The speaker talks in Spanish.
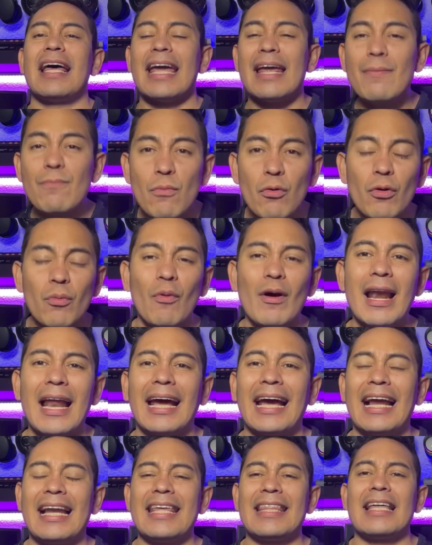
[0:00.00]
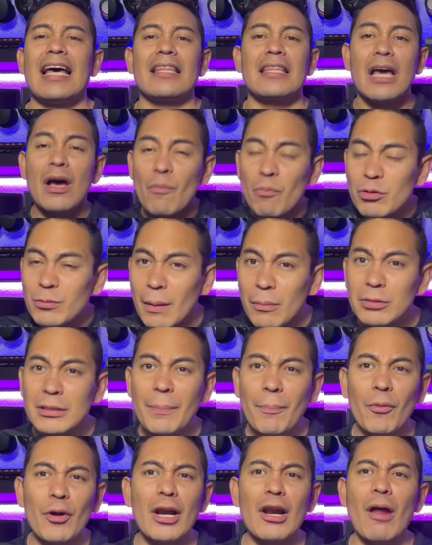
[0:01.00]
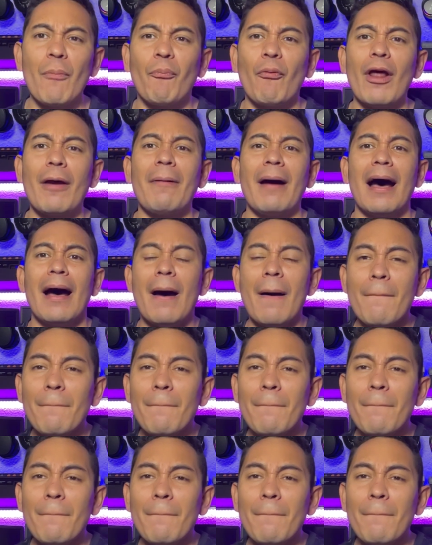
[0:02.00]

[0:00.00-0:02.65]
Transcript: en muy buena calidad. Pues vamos a poner la prueba.